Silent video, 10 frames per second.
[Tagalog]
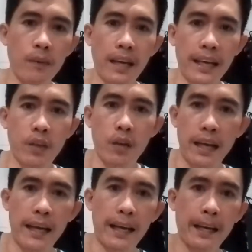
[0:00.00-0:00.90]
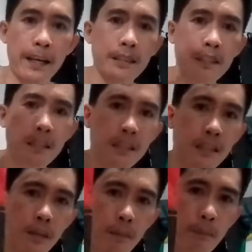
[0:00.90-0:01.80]
mga idol, uh,
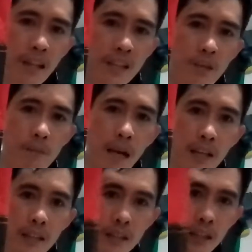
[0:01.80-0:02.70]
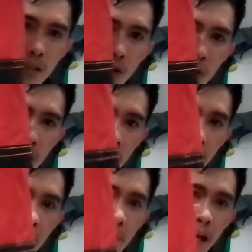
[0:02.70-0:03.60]
punching bag ito.
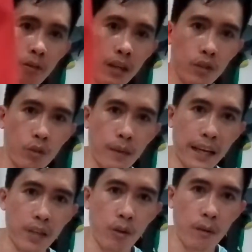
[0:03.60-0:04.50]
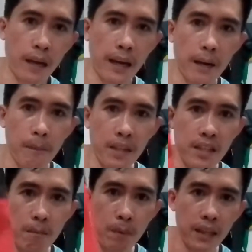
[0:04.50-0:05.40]
Uh, bago lang to mga idol, uh,
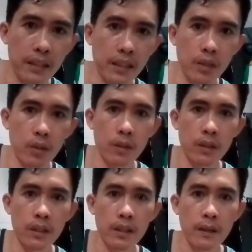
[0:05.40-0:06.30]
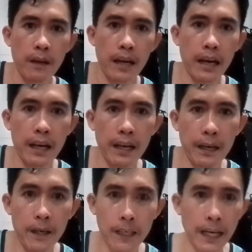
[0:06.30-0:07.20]
punching bag ito.
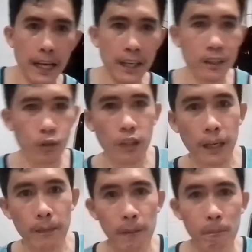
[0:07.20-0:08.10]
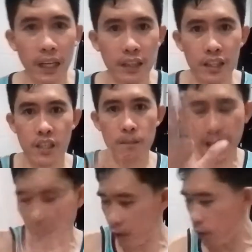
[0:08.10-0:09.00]
Uh, kailangan ko na mag-practice
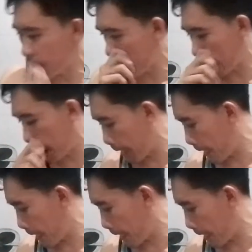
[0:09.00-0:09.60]
mga idol para